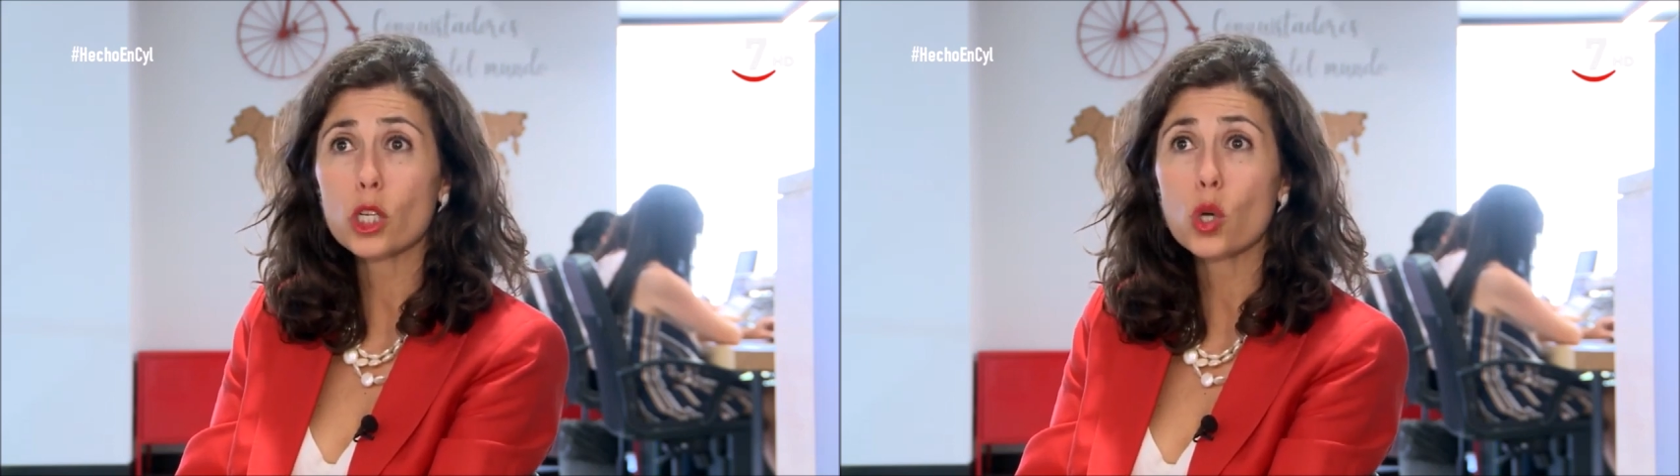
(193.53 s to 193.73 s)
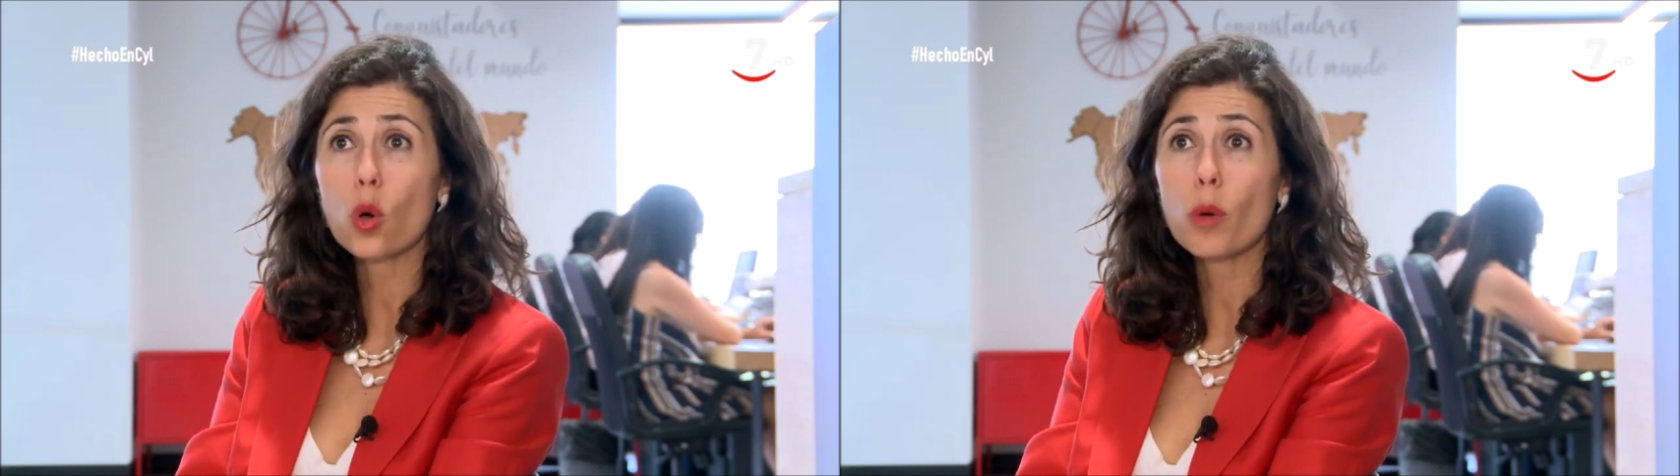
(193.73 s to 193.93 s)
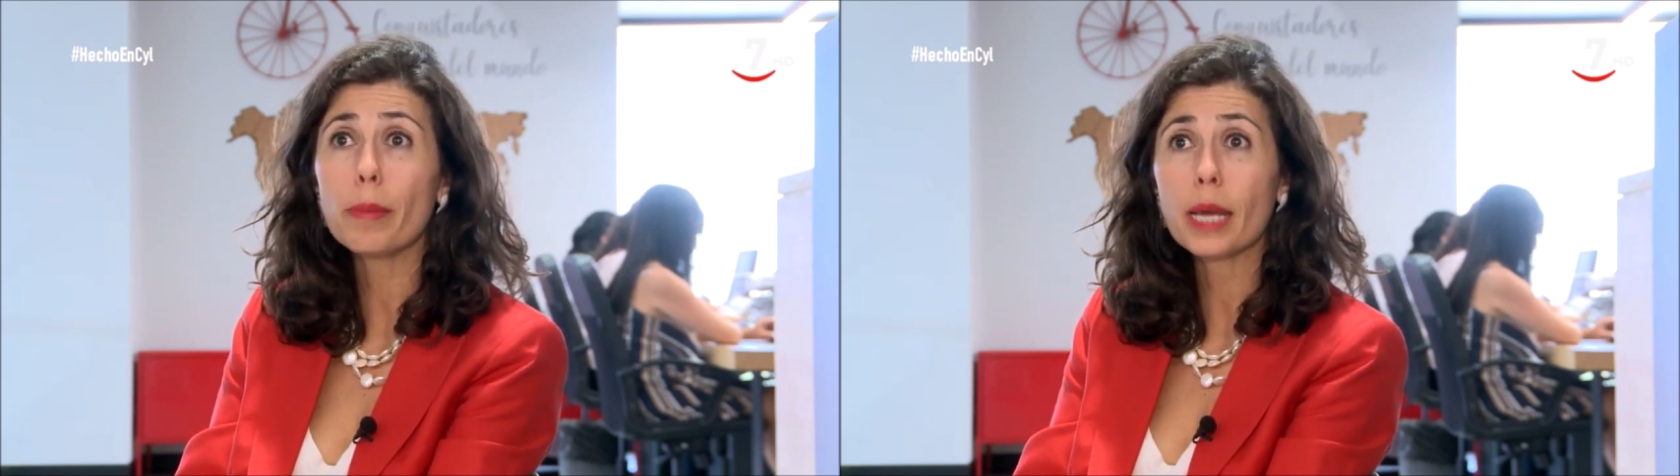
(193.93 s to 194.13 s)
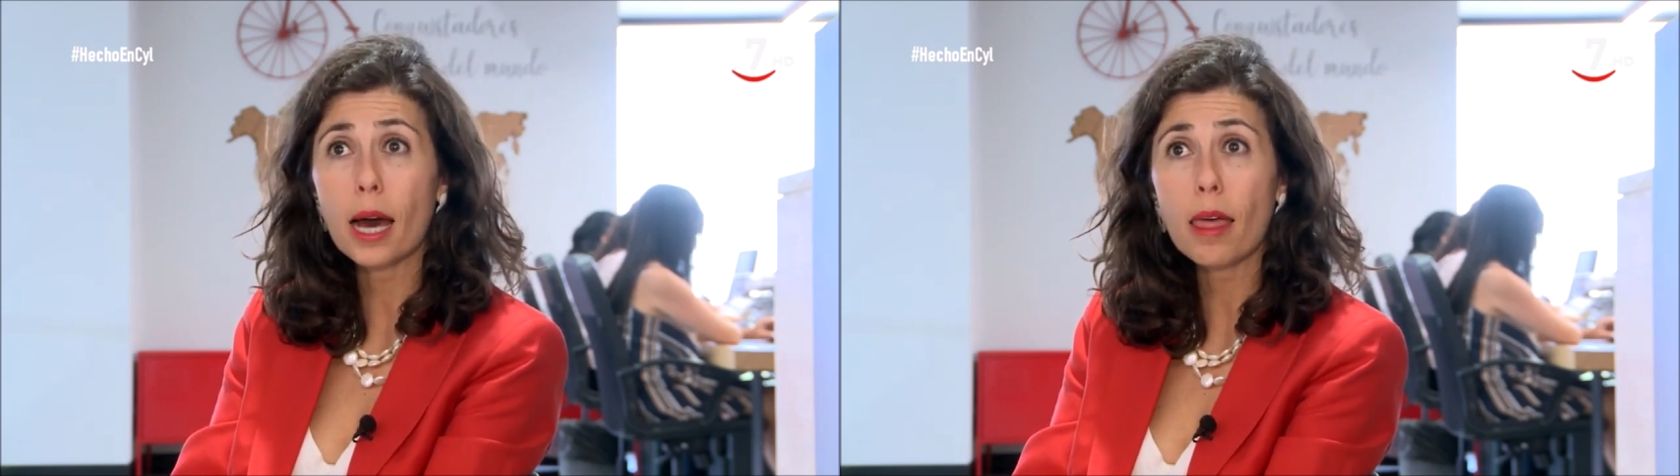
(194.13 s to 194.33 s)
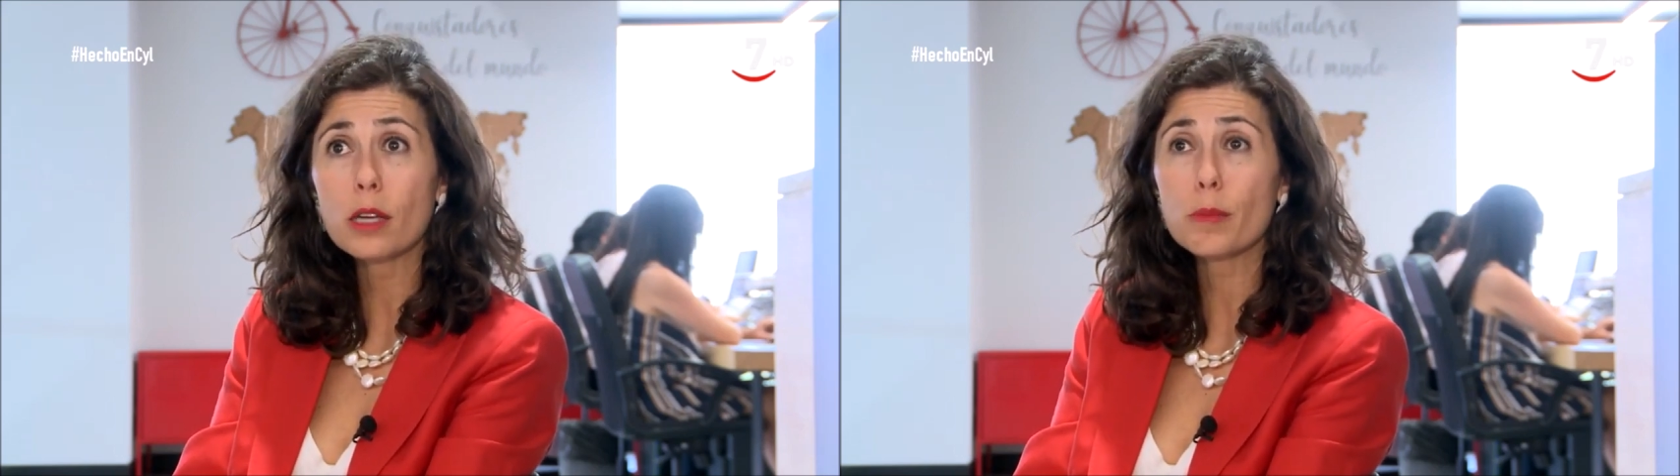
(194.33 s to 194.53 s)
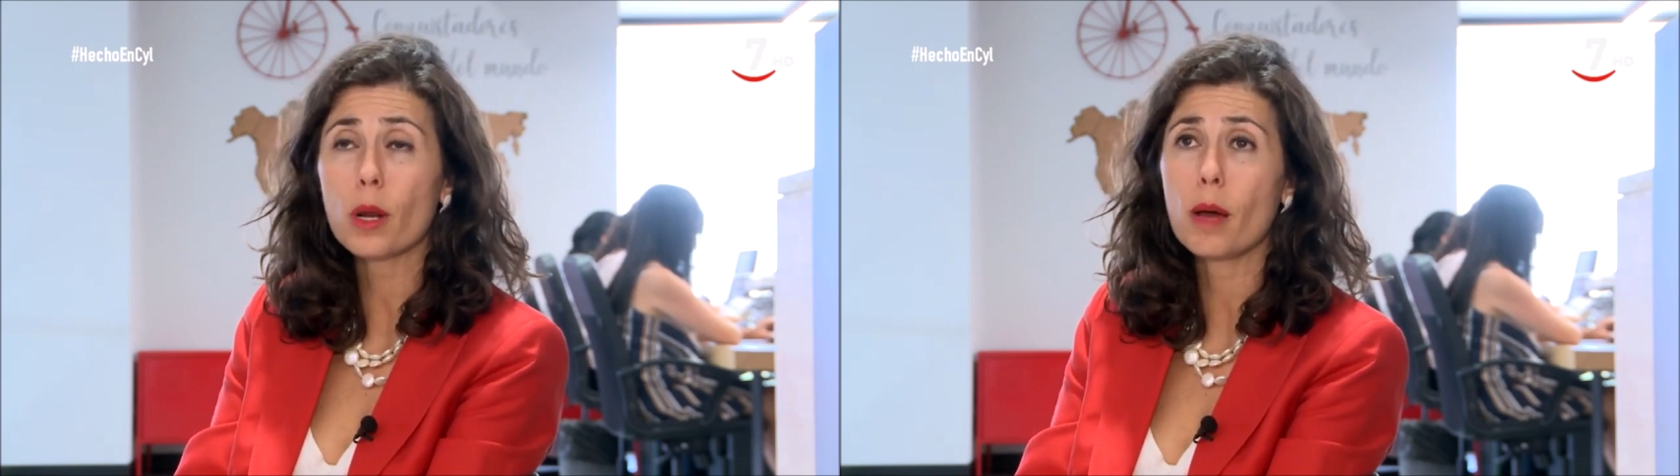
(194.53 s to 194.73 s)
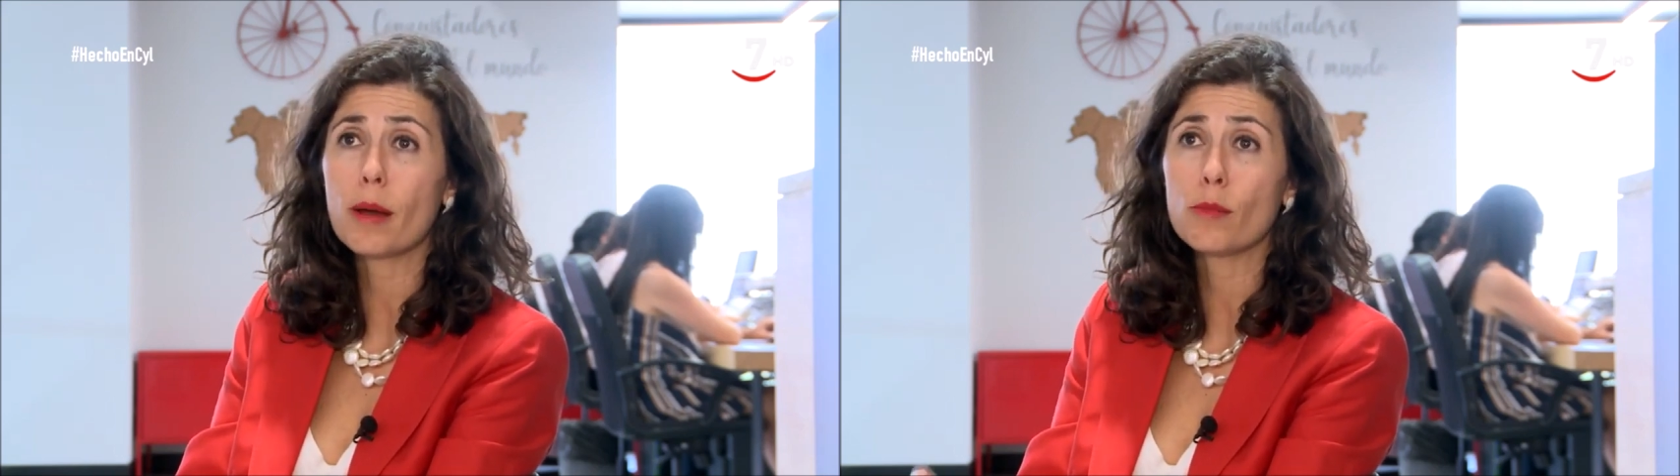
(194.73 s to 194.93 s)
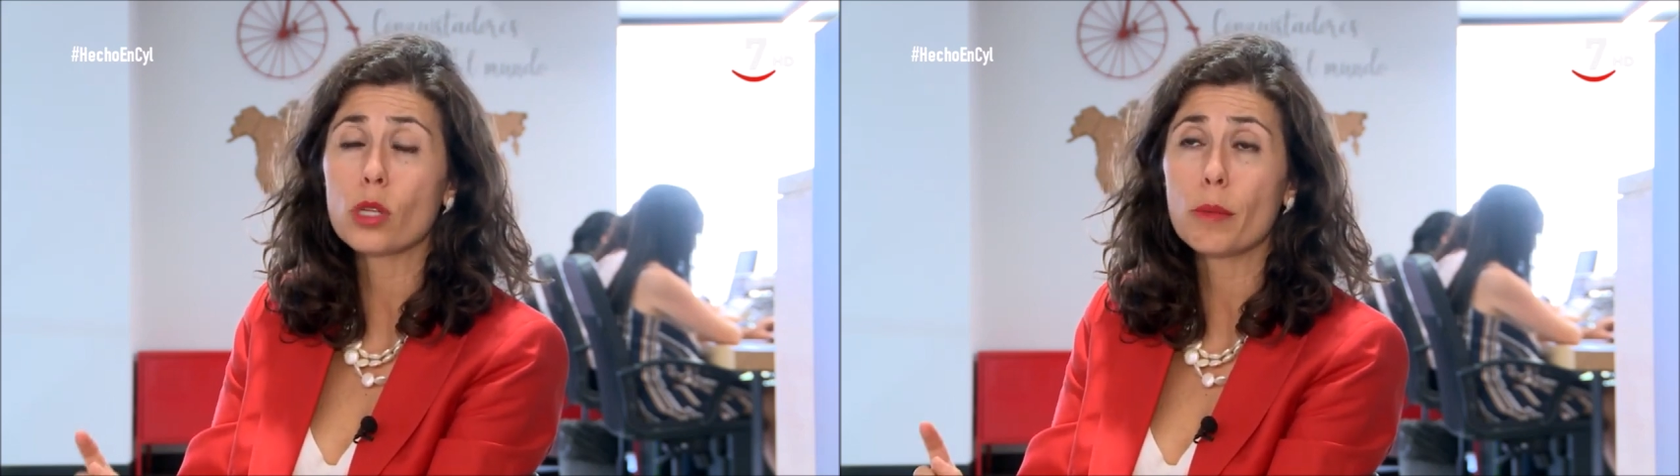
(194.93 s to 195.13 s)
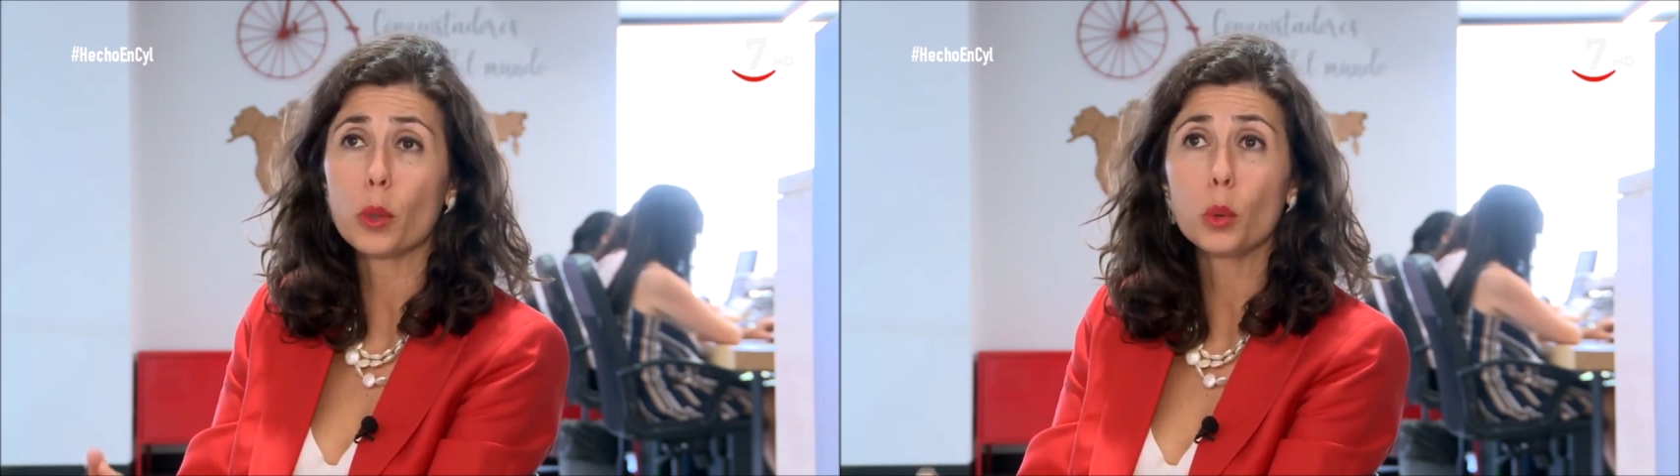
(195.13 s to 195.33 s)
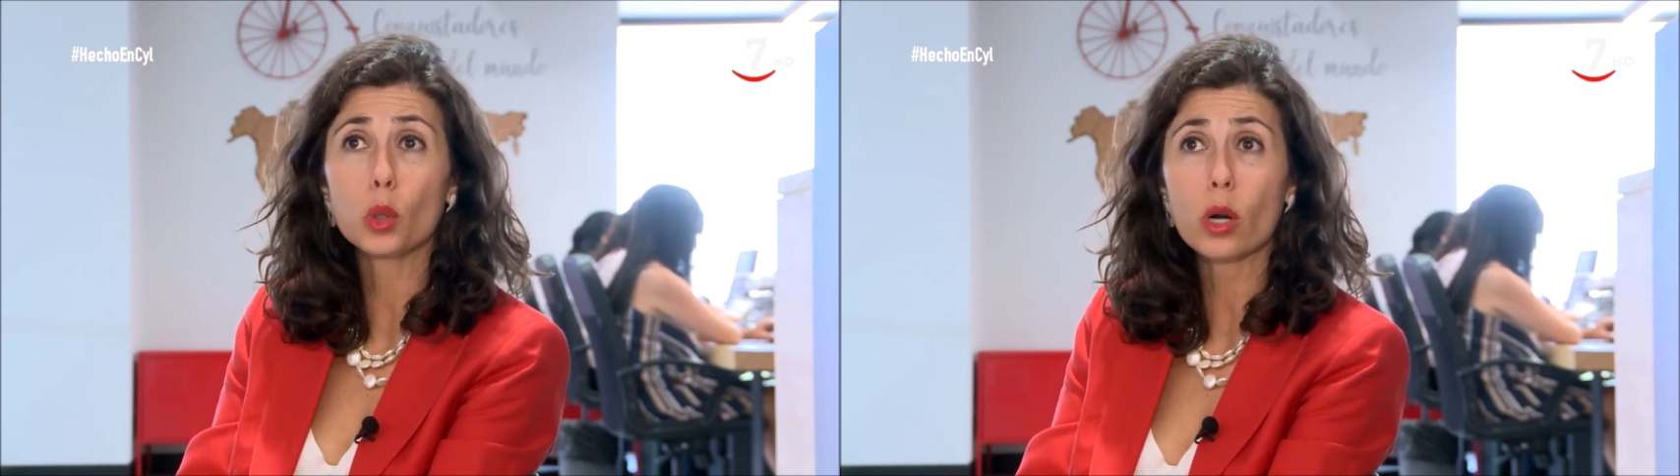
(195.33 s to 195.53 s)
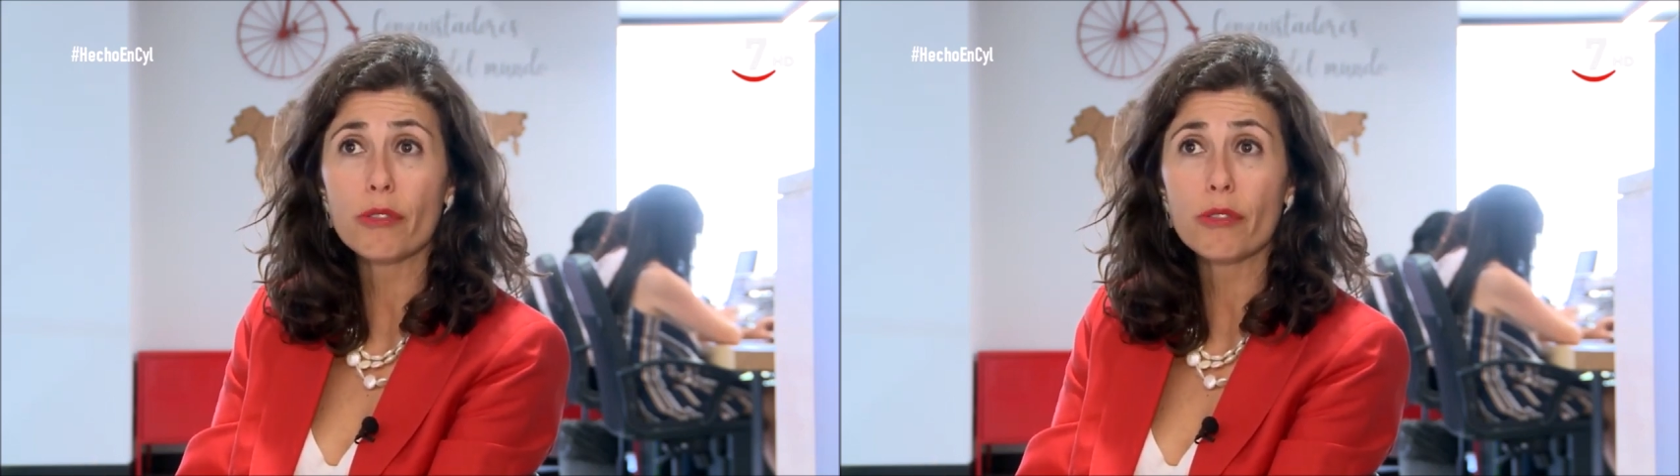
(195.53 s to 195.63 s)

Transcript: que son complicadas, porque hablamos de producto